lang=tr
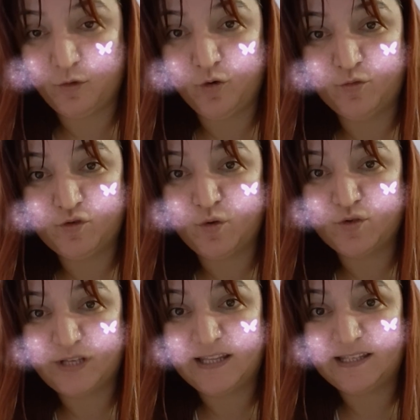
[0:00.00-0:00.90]
Ölümün soğuk
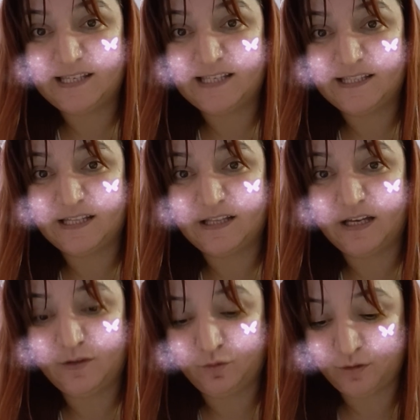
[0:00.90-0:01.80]
sesi de
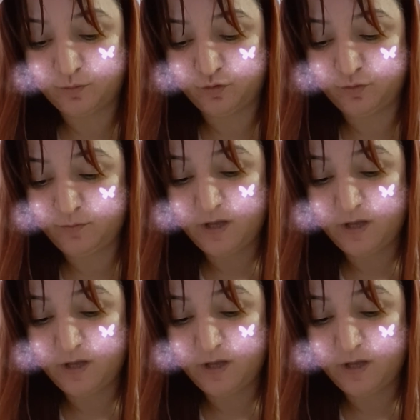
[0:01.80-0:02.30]
dahil onu da buldum.